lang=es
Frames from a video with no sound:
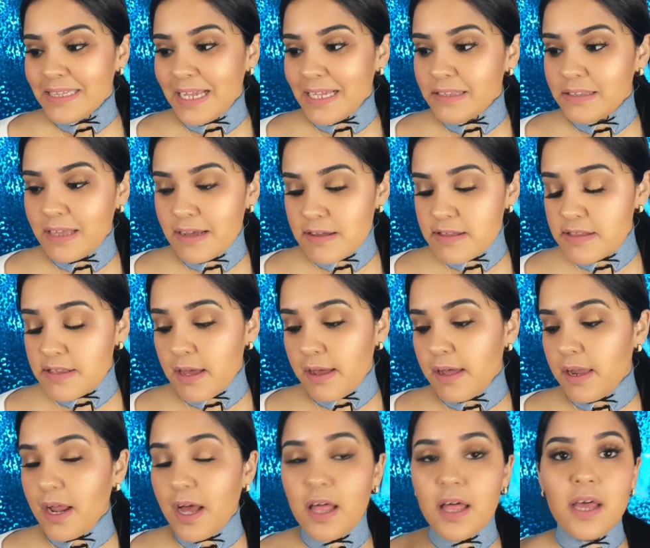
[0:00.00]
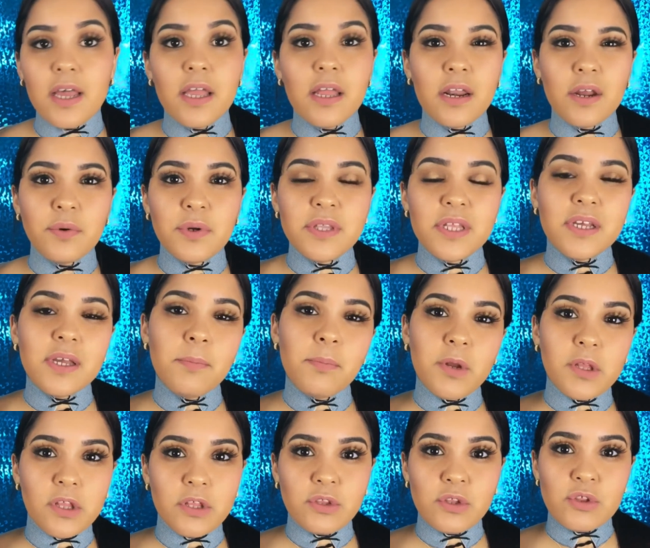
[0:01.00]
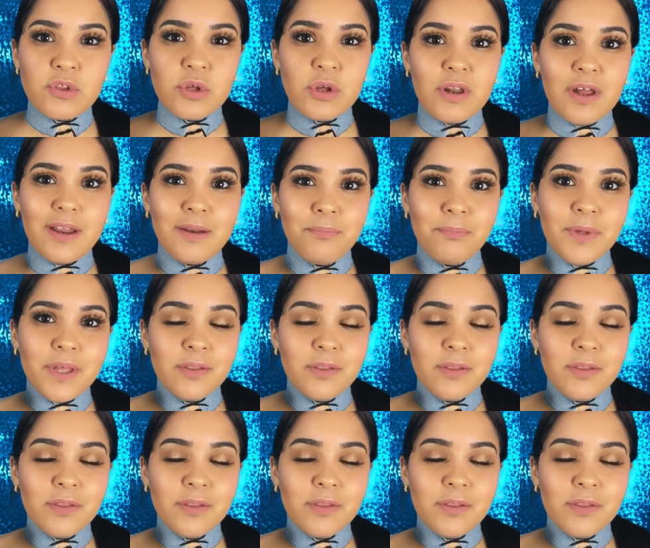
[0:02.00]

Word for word: tan tan exagerada y recuerden que el protector solar